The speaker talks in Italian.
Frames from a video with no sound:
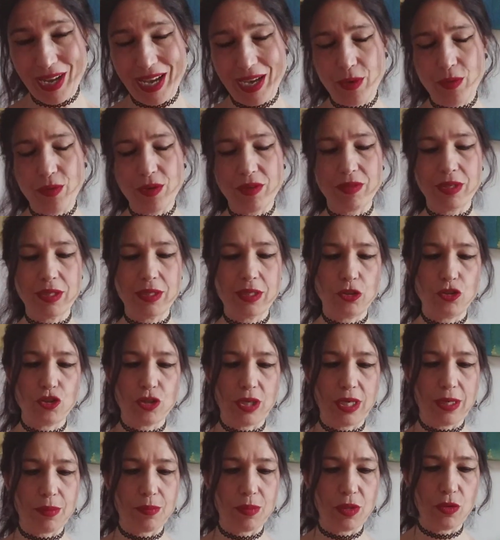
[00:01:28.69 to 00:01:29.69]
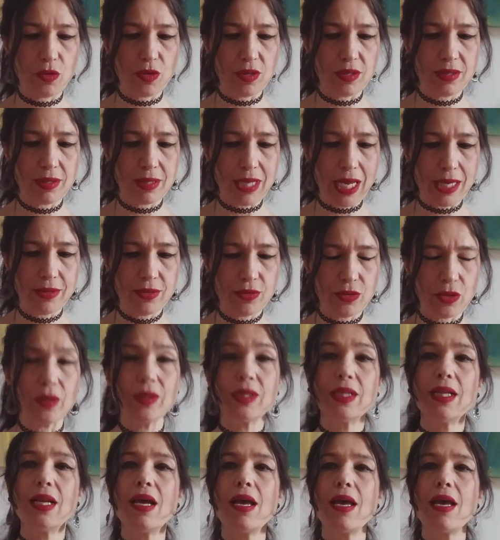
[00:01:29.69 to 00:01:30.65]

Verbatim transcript: ecco avete già capito il sesso.